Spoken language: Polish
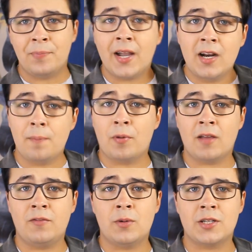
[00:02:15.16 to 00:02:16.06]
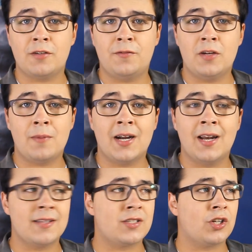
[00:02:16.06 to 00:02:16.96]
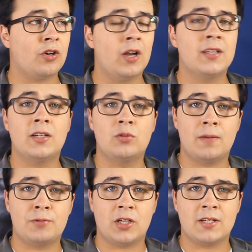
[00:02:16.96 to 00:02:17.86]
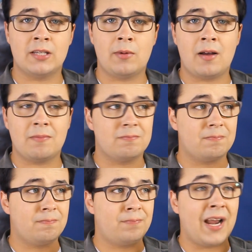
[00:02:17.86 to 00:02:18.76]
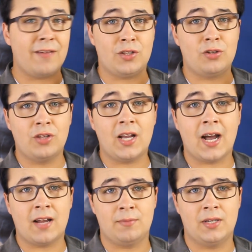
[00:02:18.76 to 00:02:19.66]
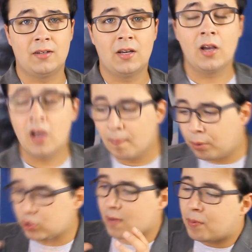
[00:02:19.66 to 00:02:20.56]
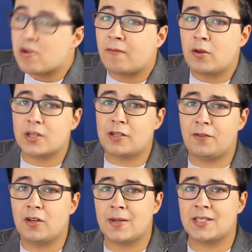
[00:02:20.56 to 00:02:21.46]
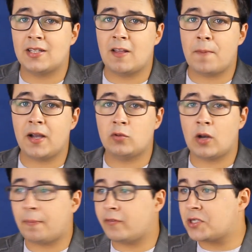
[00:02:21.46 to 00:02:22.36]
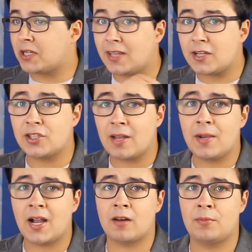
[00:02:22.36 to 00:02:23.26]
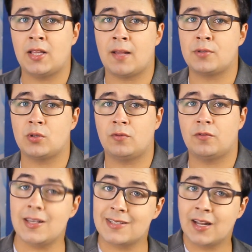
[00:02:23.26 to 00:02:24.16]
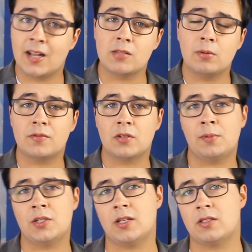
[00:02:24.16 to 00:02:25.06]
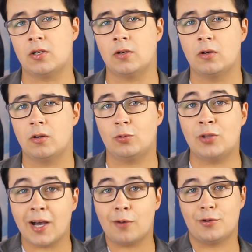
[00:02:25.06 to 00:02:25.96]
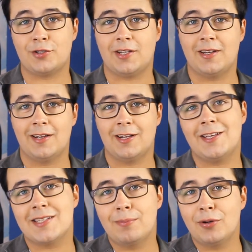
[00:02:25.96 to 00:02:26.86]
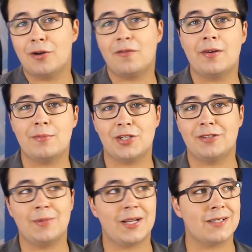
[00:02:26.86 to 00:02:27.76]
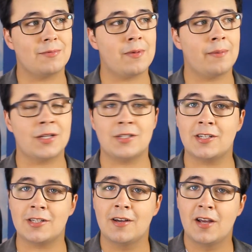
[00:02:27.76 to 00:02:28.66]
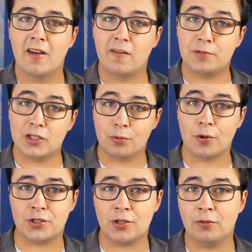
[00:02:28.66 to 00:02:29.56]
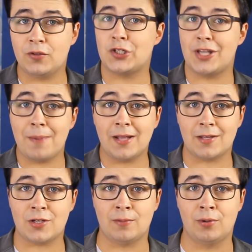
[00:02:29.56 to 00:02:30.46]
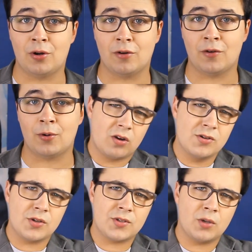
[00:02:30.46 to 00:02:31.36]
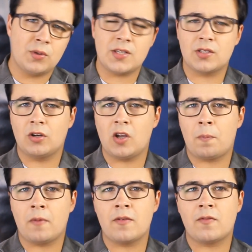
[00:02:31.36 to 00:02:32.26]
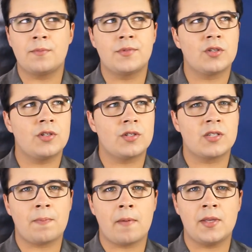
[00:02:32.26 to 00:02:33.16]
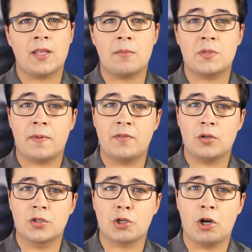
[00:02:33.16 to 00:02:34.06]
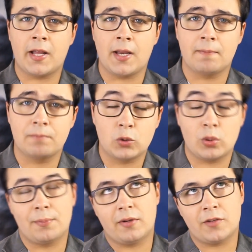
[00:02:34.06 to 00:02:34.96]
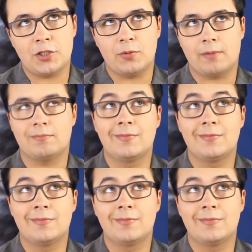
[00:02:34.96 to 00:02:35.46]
Nagle pojawiła się firma Gland Czekolada, która przekazała prawie tonę karmy. Potem pojawiła się firma CDP, która powiedziała też damy karmy dla psów. I znalazłem w sobie dziecko. Udało się. Nie zablokowałem się tym razem i mam nadzieję, że w przyszłości również nie będę się blokował. Kończąc tą historię opowiem Wam coś, co zapamiętałem z pewnego szkolenia, które prowadziłem.